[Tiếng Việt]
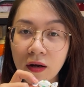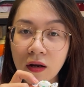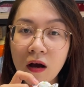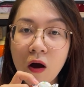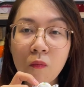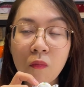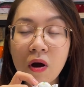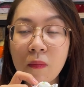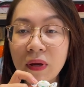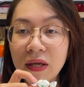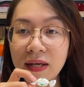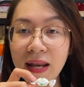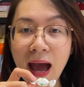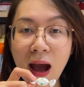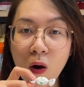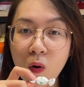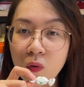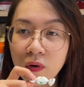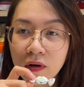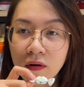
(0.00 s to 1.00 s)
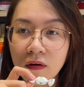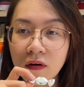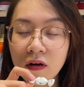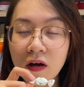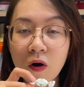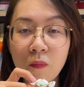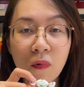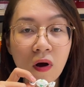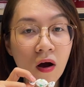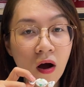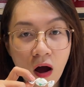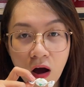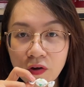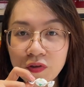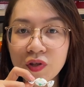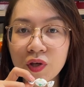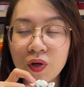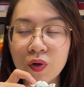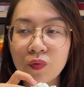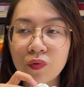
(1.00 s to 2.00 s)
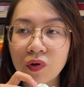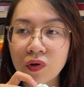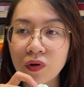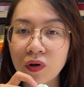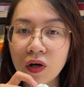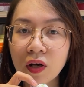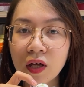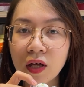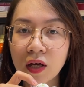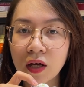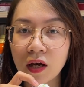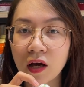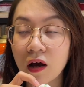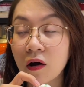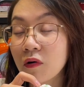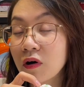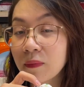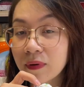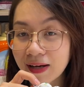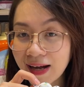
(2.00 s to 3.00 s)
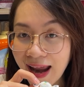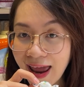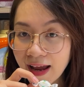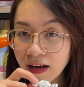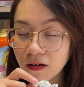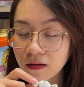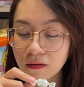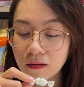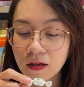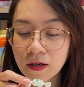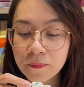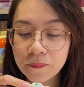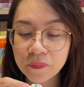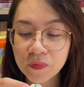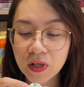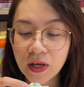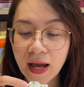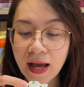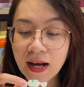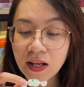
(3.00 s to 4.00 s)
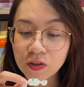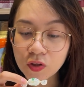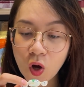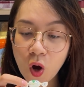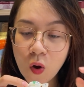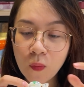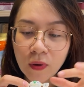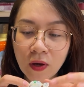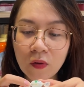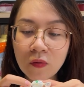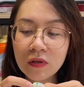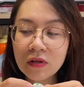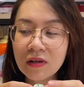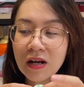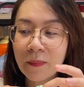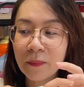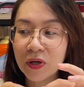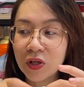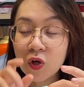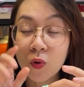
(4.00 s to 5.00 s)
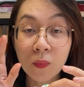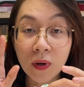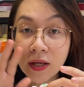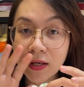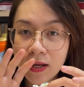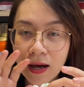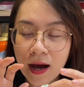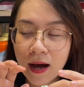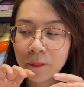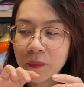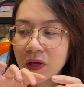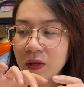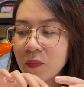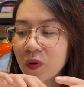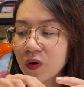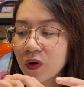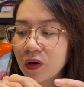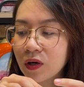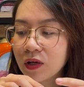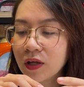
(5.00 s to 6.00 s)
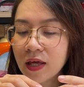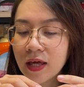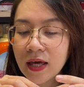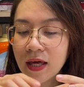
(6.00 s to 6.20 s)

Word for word: nó không có bị đau nữa nó không có khó chịu nữa à, không có bị rát nữa nó khá là tốt kiểu như là mình dùng kết hợp vậy mọi người